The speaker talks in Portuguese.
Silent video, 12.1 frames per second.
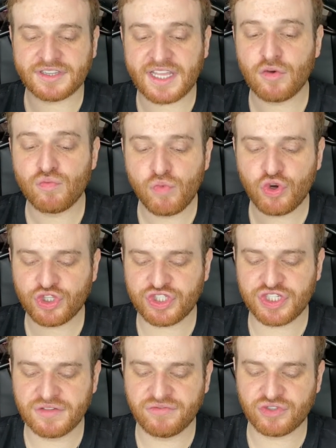tenho um
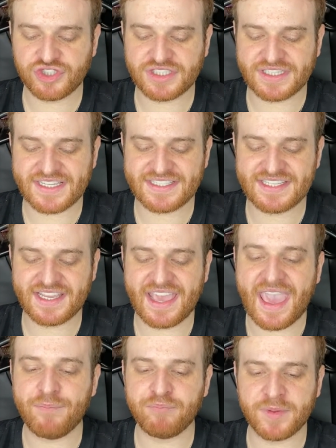motivo de ter esse
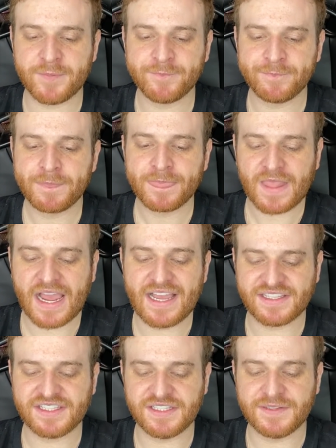gap
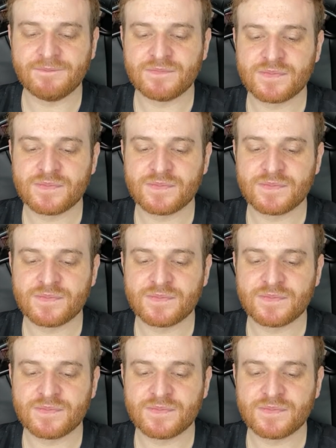aqui.